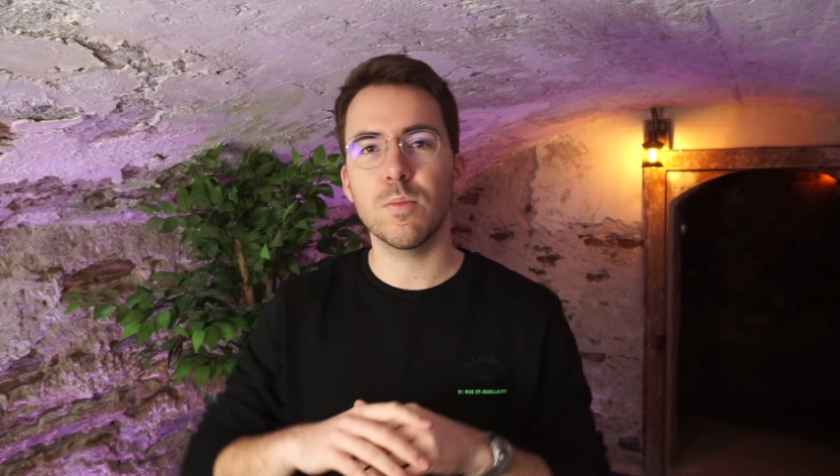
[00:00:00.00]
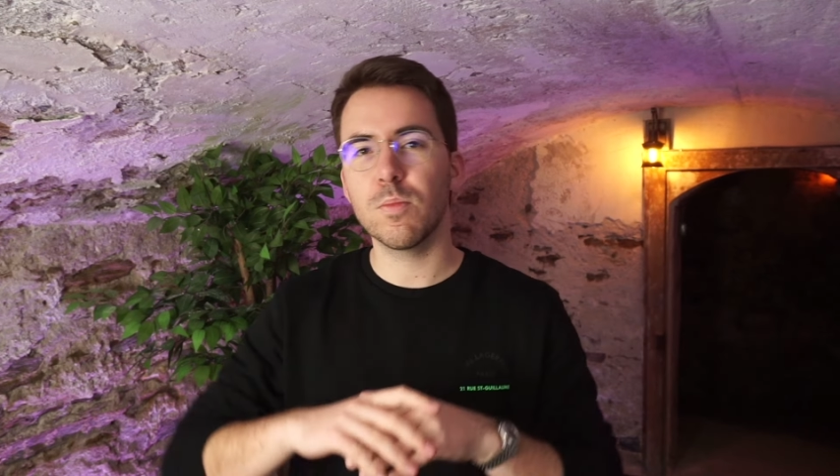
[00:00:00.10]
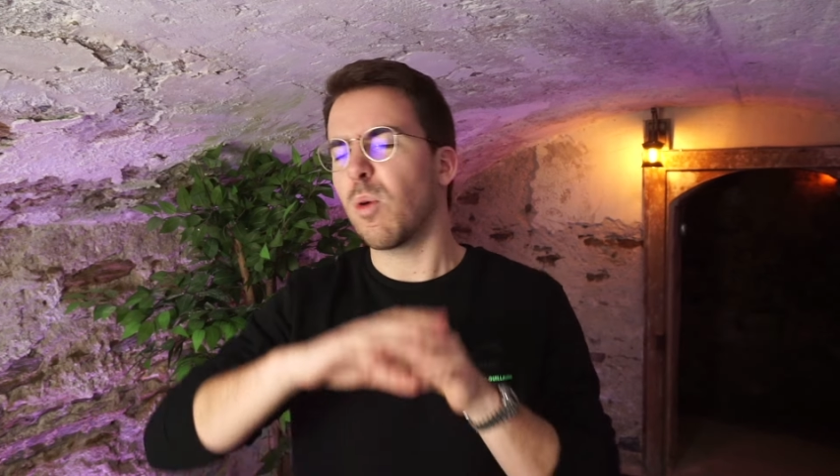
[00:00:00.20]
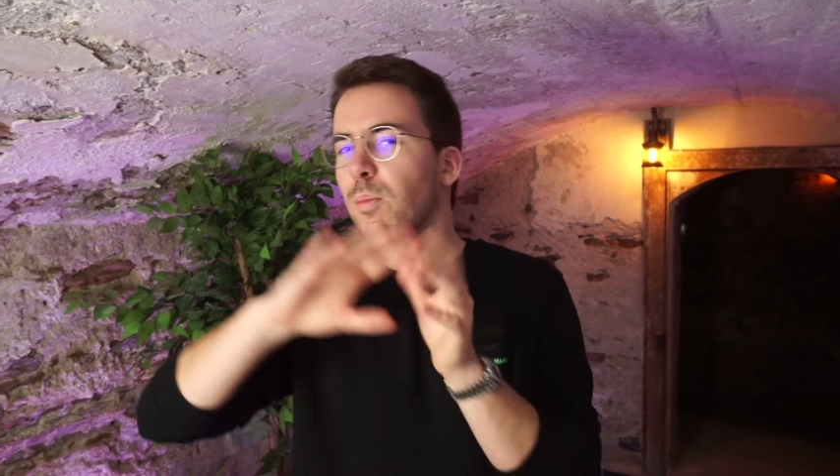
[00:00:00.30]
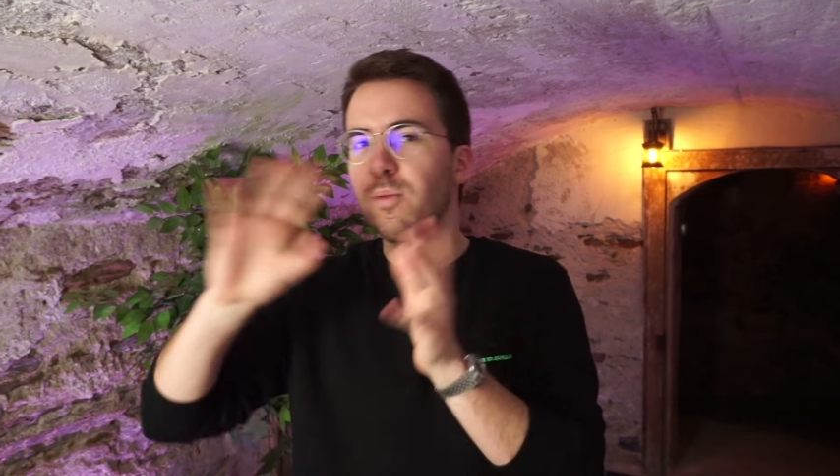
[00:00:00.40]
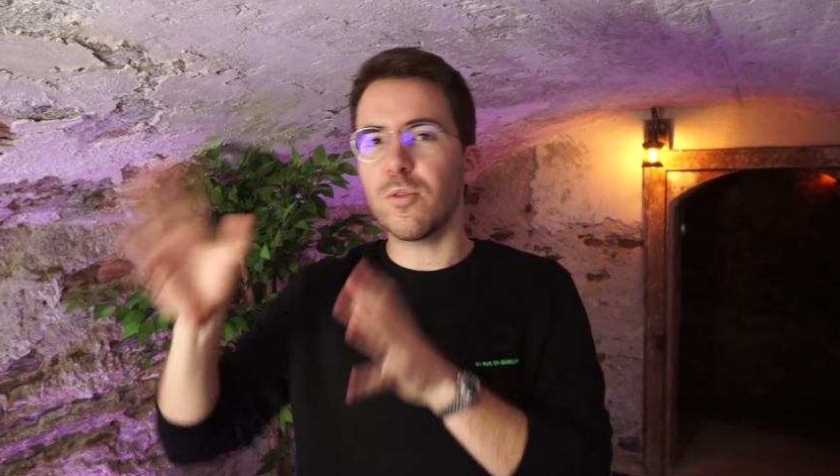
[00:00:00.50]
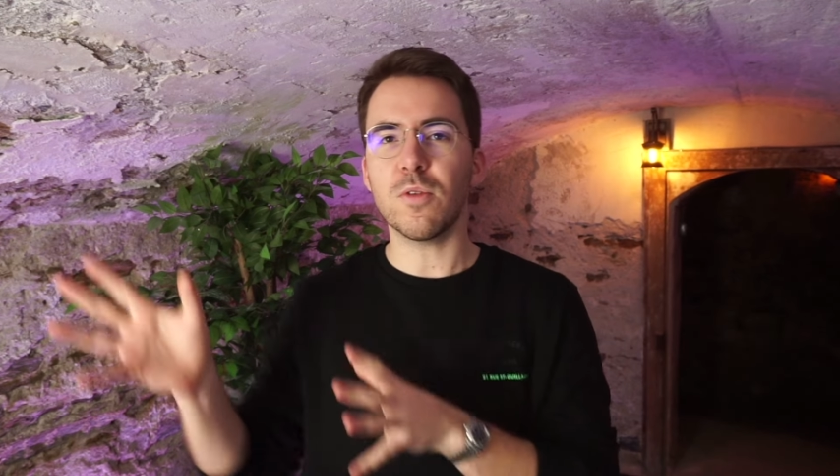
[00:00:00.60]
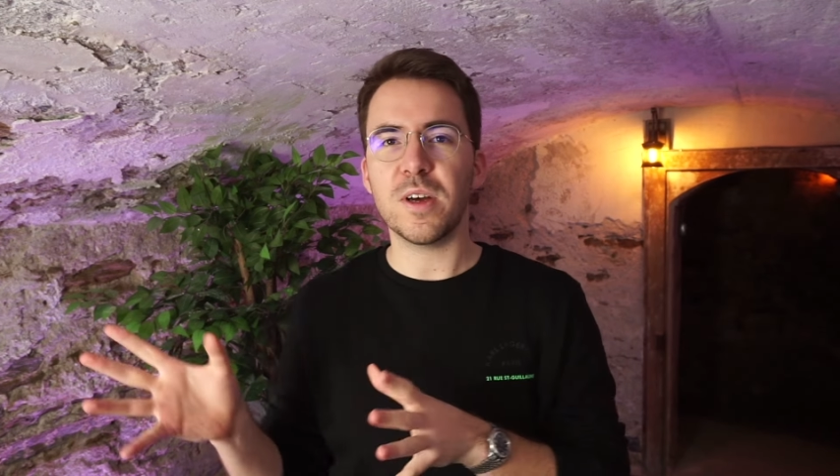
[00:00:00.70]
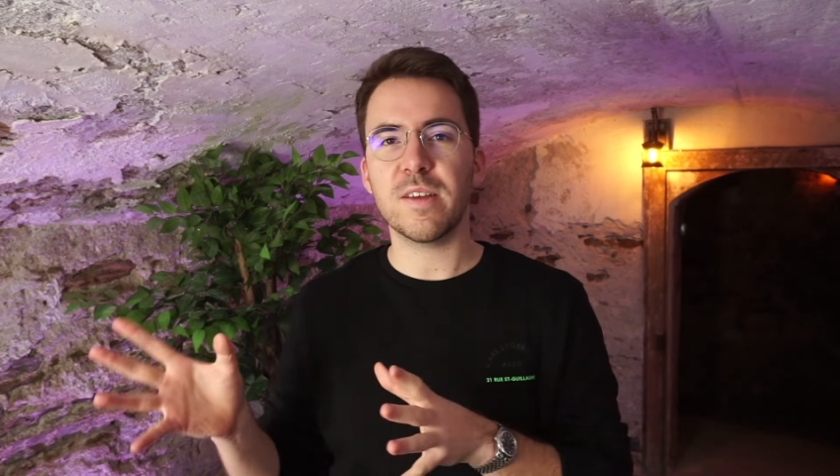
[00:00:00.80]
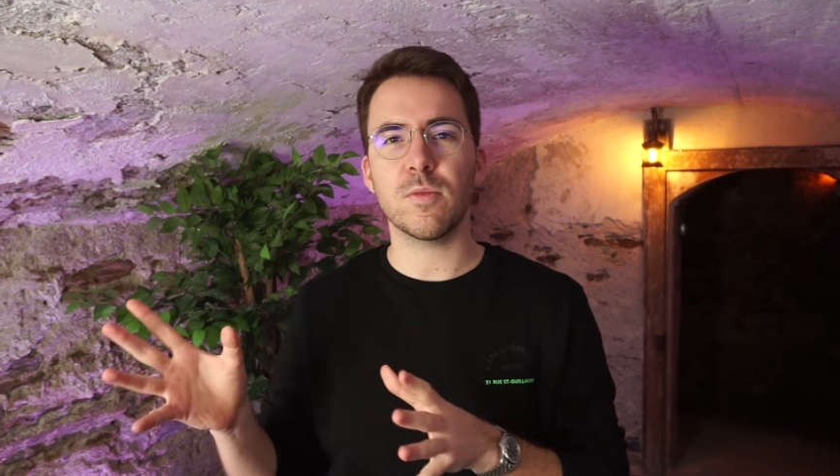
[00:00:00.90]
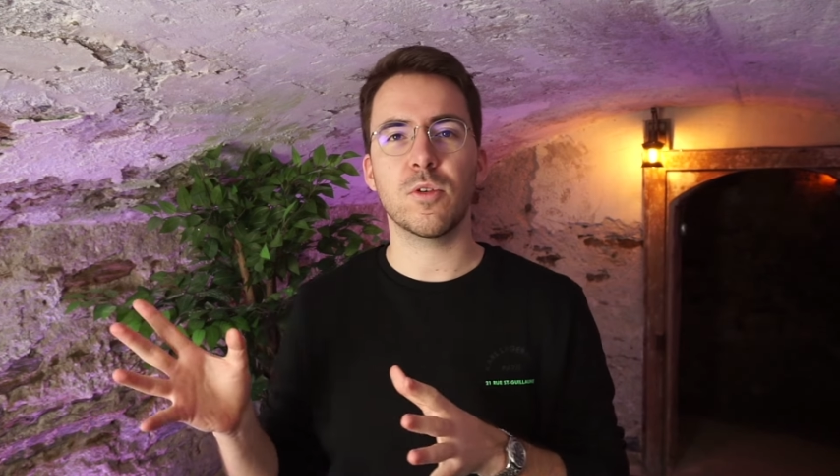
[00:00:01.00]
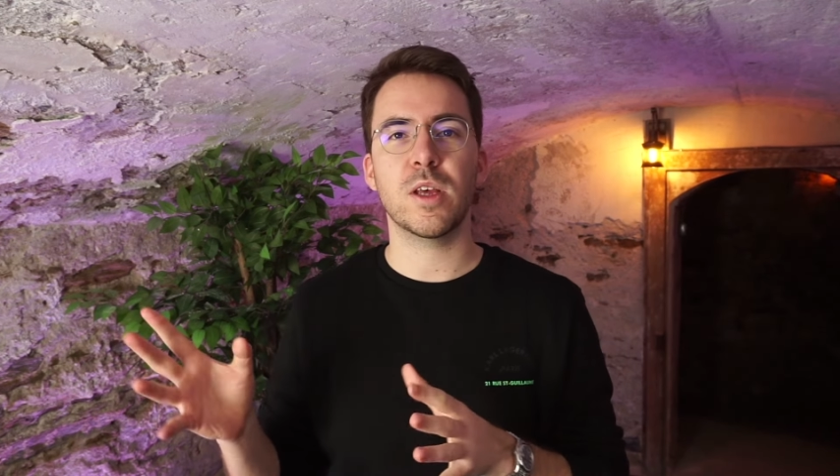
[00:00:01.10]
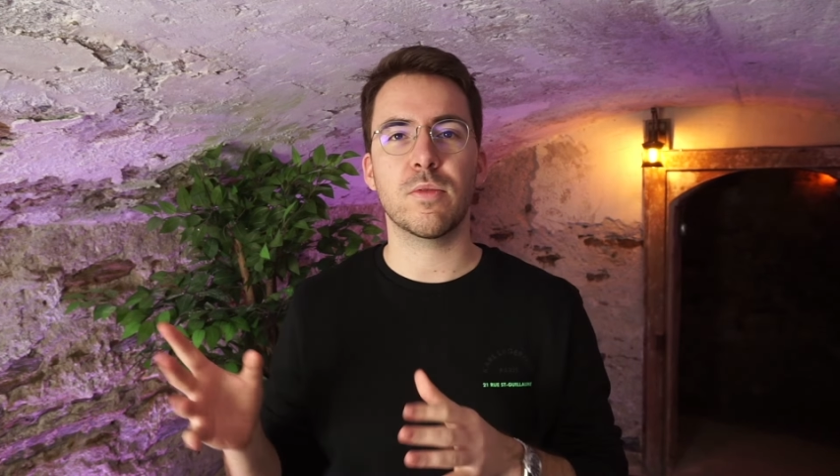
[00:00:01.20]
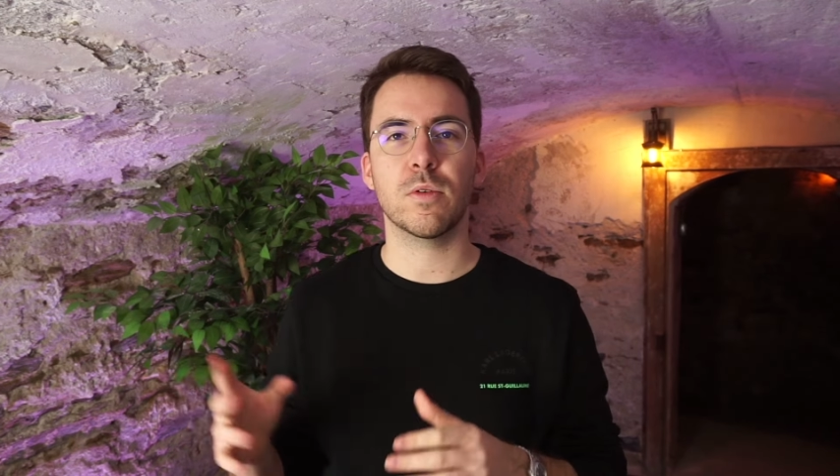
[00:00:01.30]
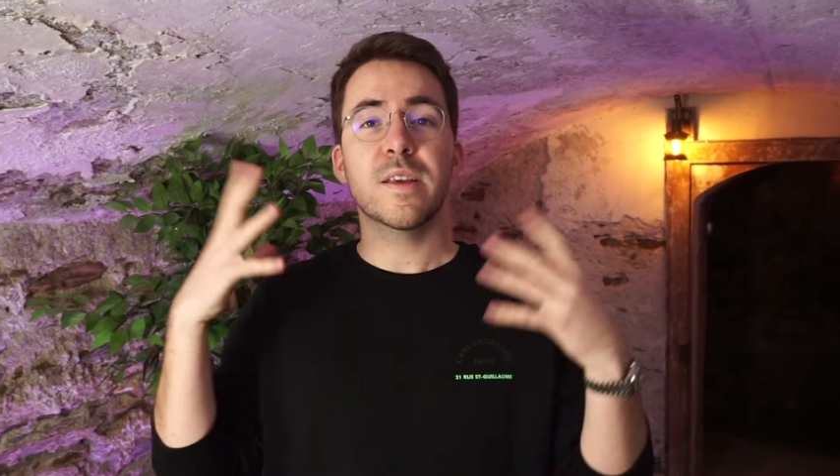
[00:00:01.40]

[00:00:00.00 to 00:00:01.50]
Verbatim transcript: Bon, plutôt que faire un exemple de dev,